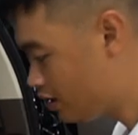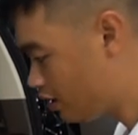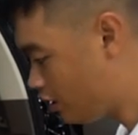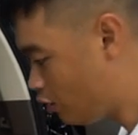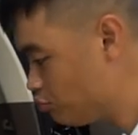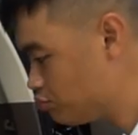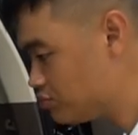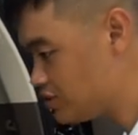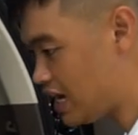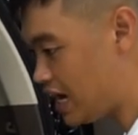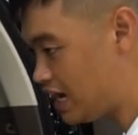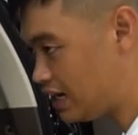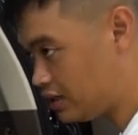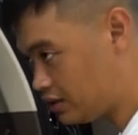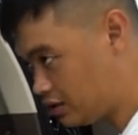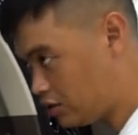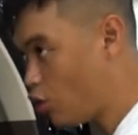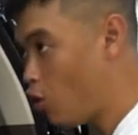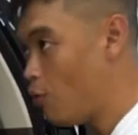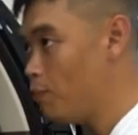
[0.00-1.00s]
không
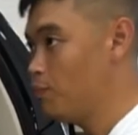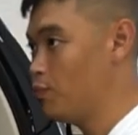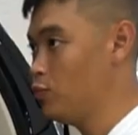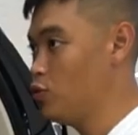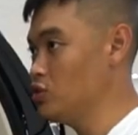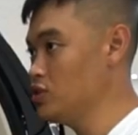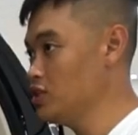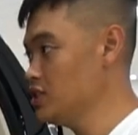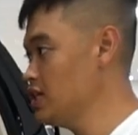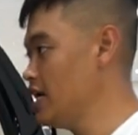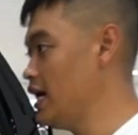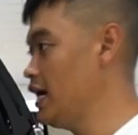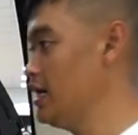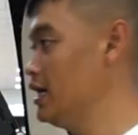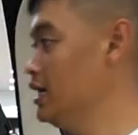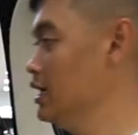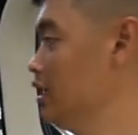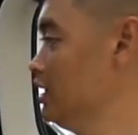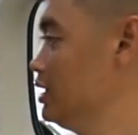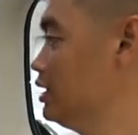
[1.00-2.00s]
gian cốp của chiếc xe này
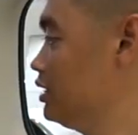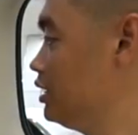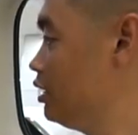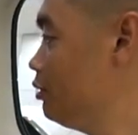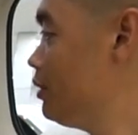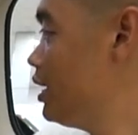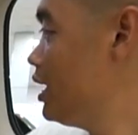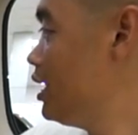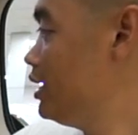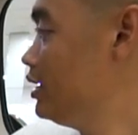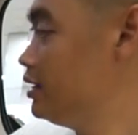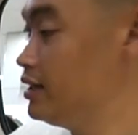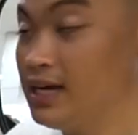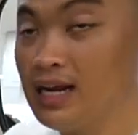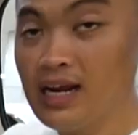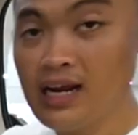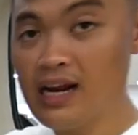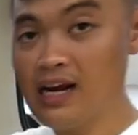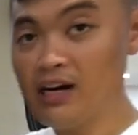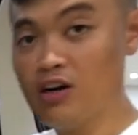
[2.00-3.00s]
nếu mà đấy
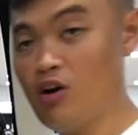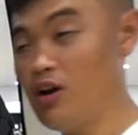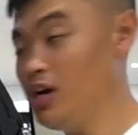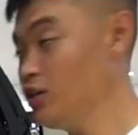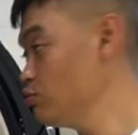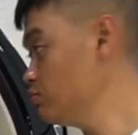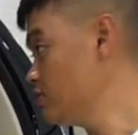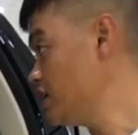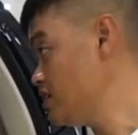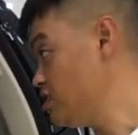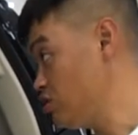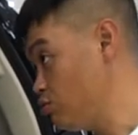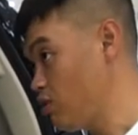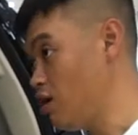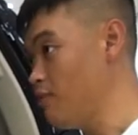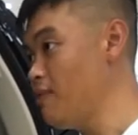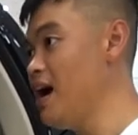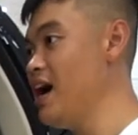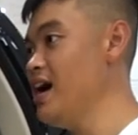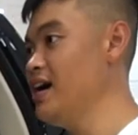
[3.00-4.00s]
là đang nói là chúng ta sử dụng
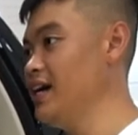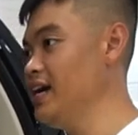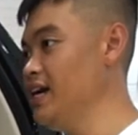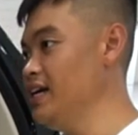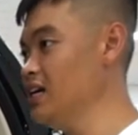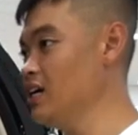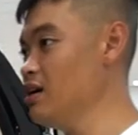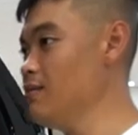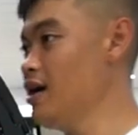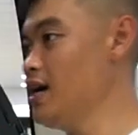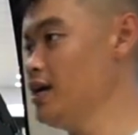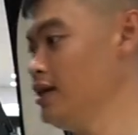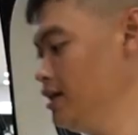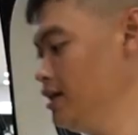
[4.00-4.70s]
có ba hàng ghế nhé các bạn